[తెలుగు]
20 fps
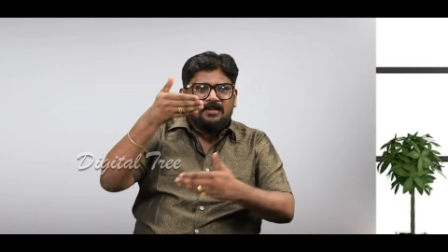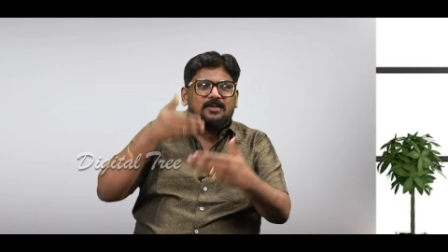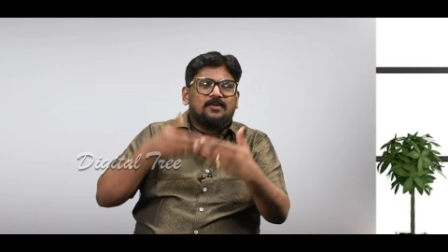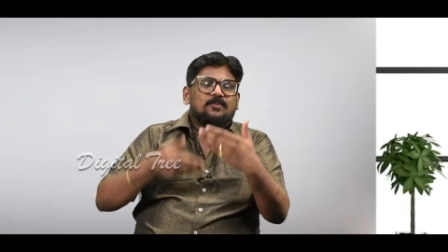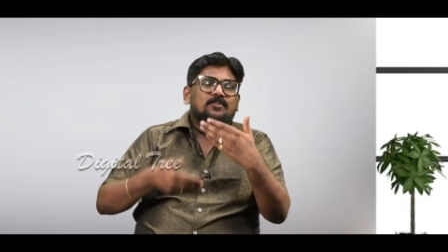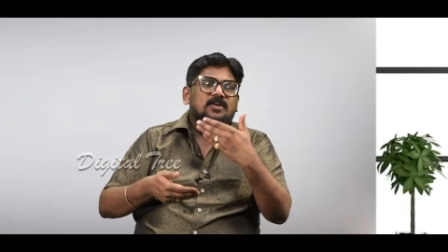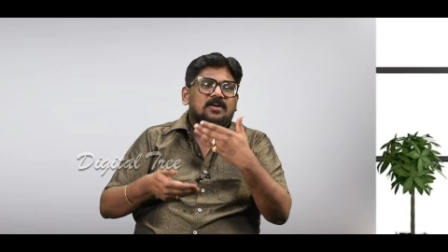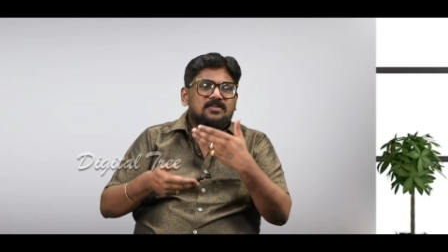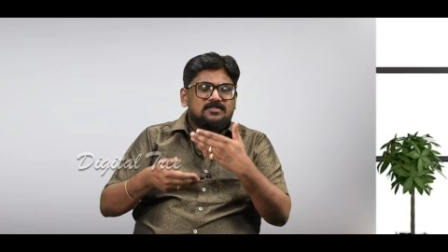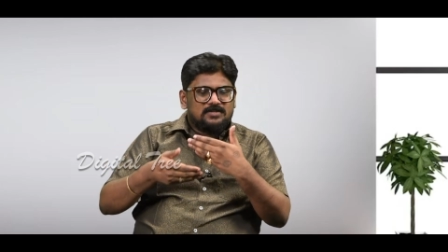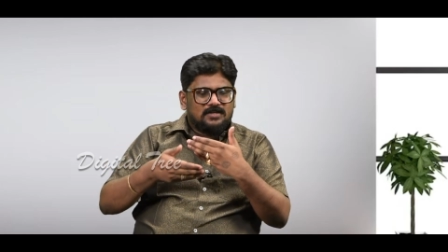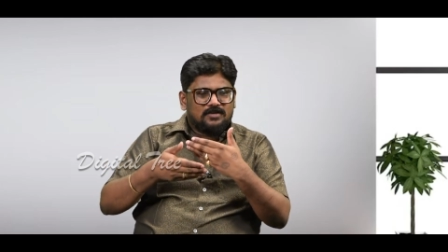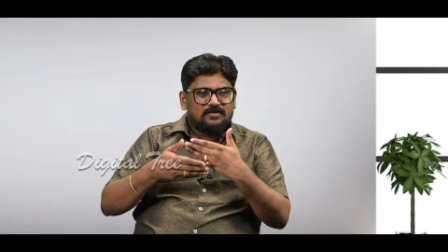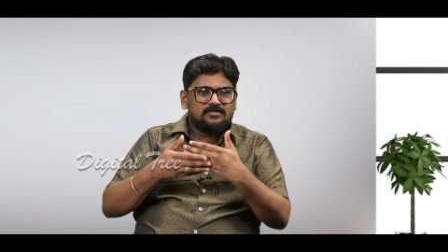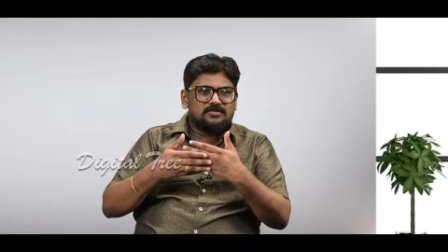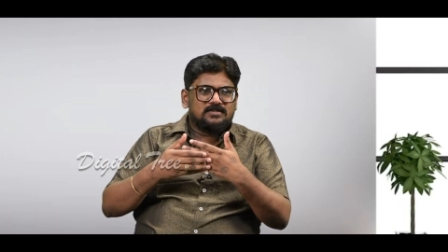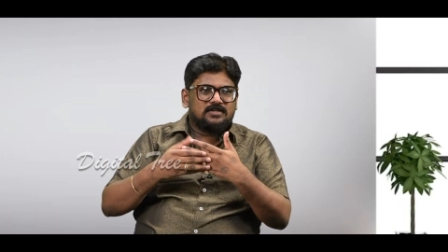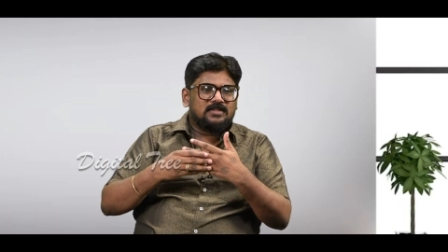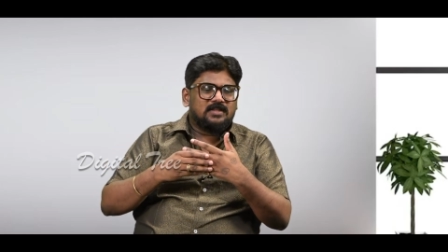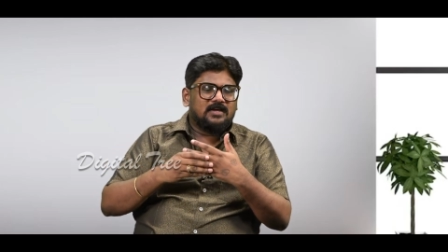క్యూరియాసిటీ
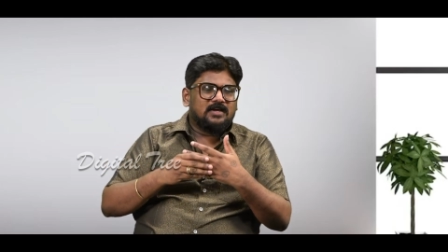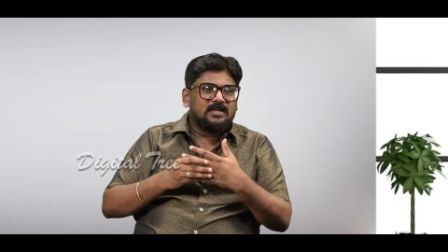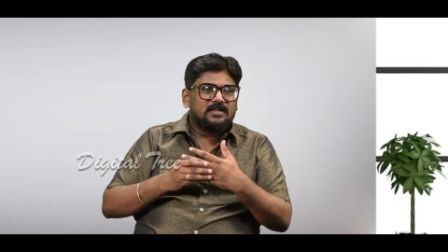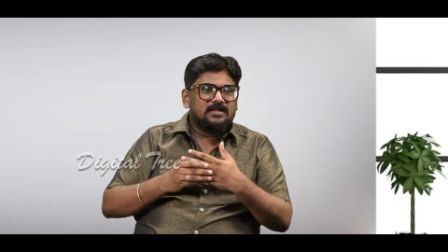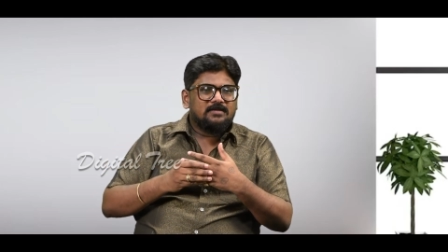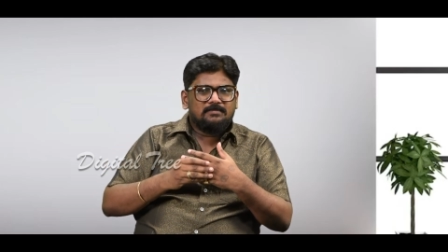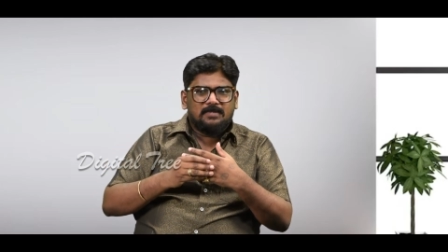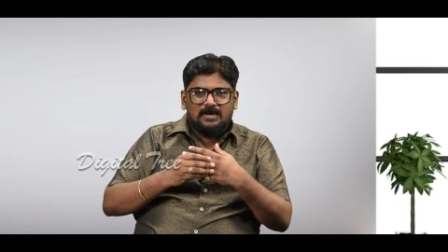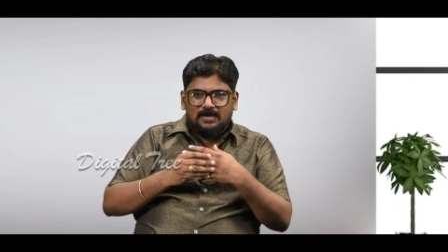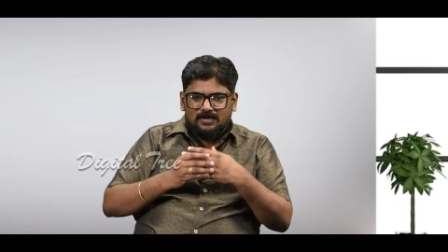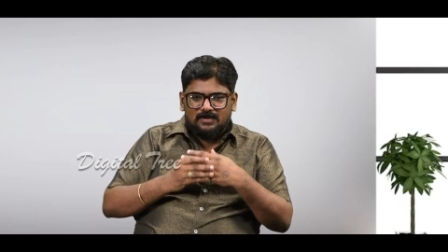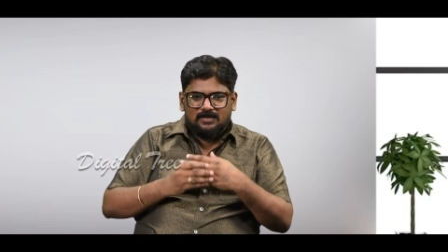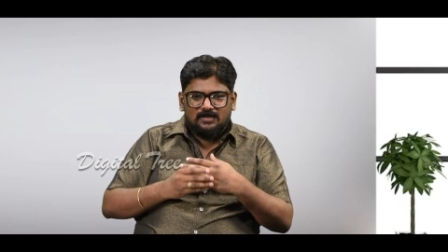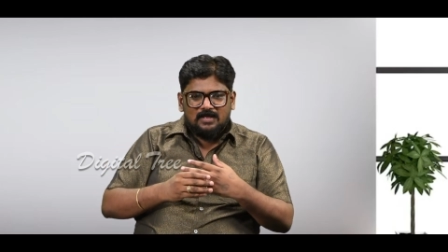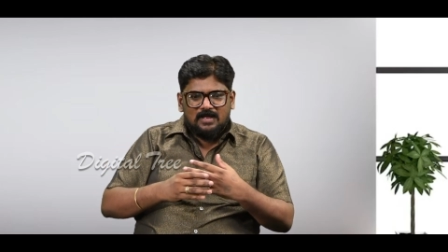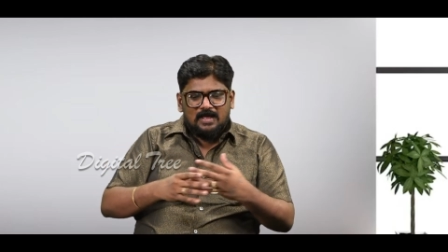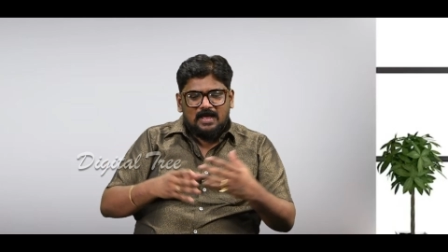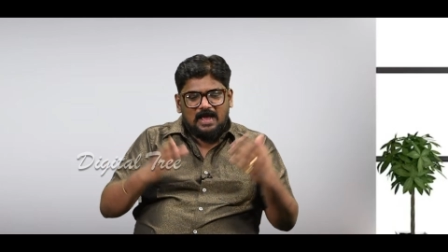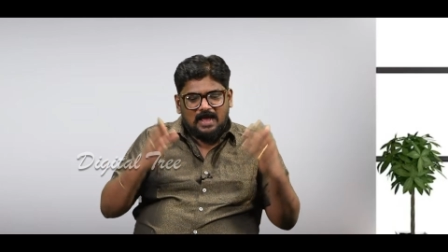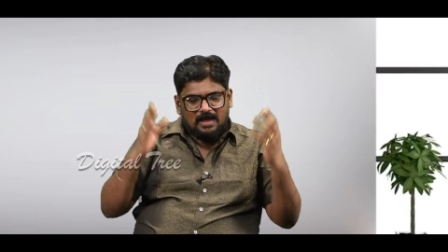కొంచెం తగ్గింది బట్
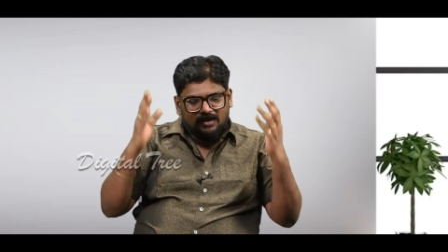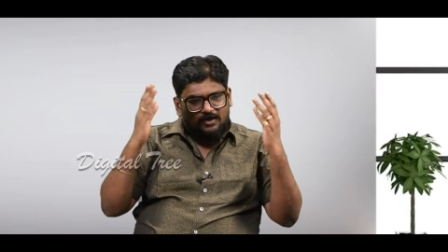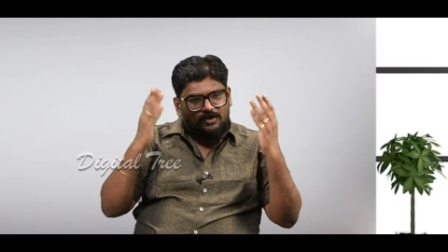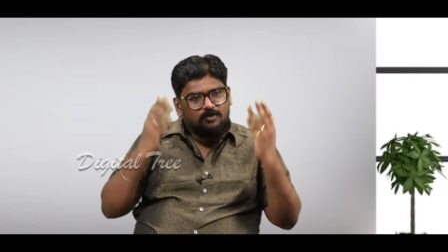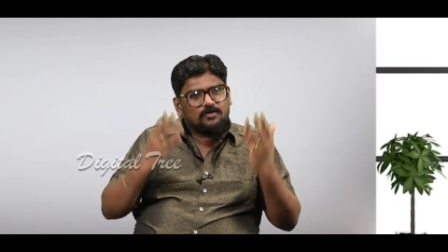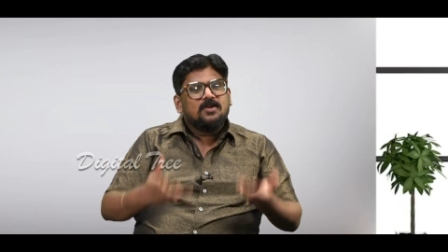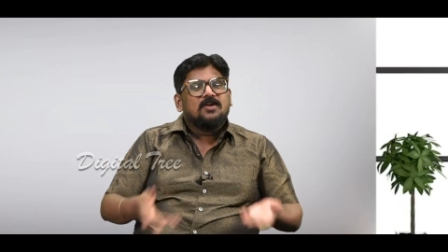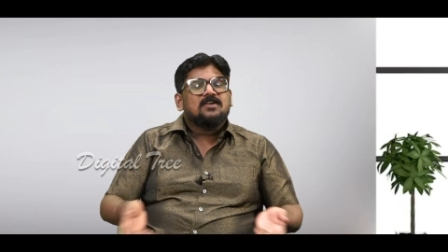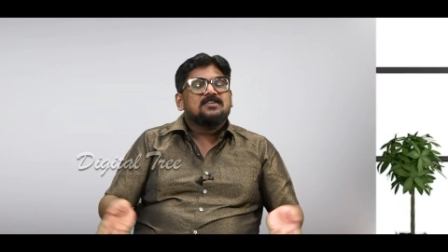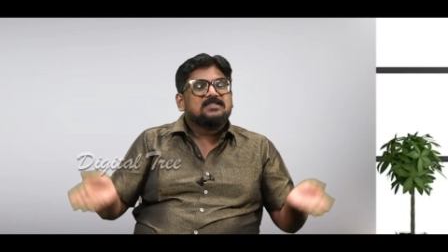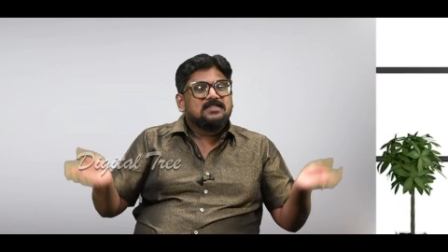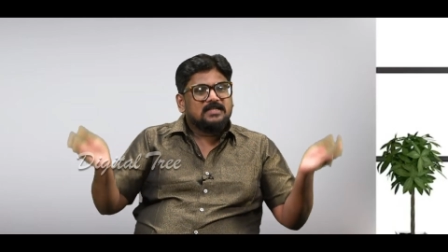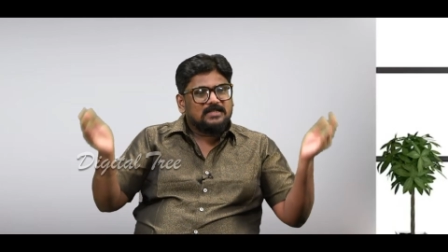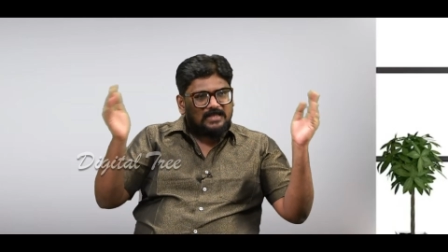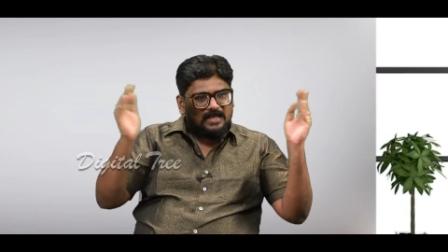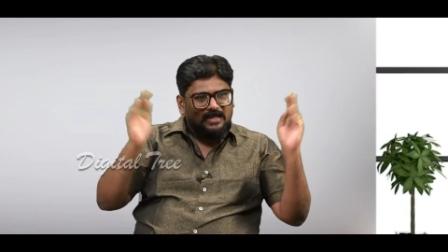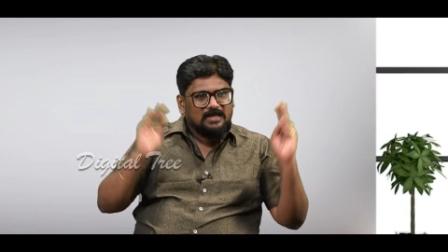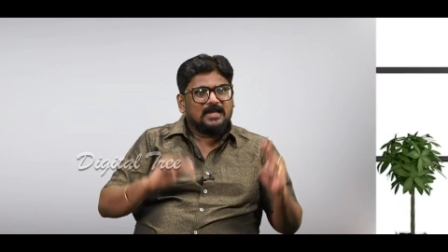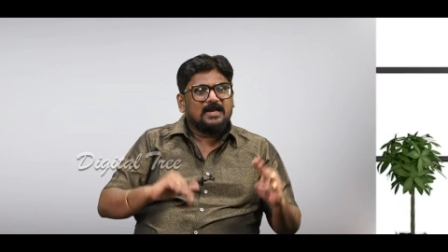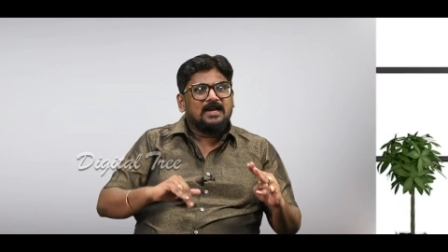ఆ క్యూరియాసిటీ
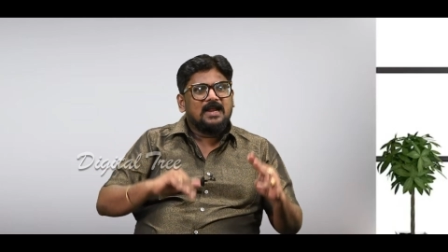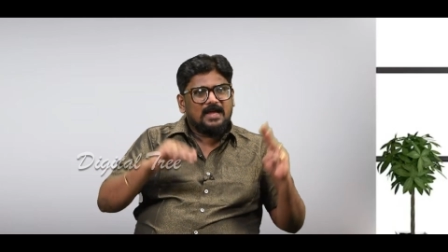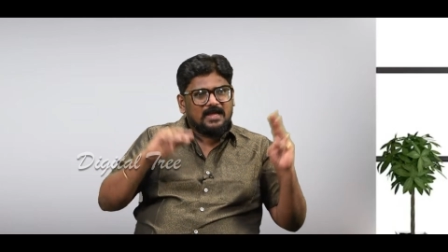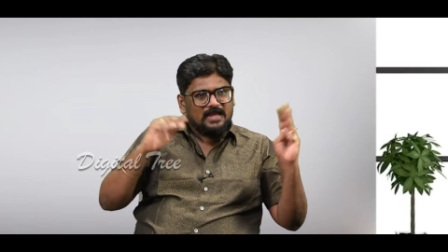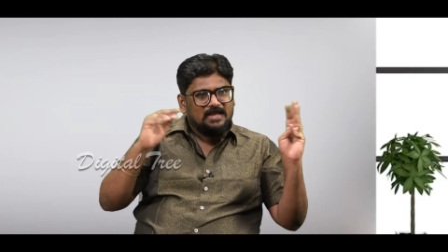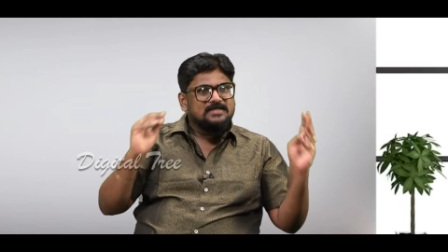తగ్గినా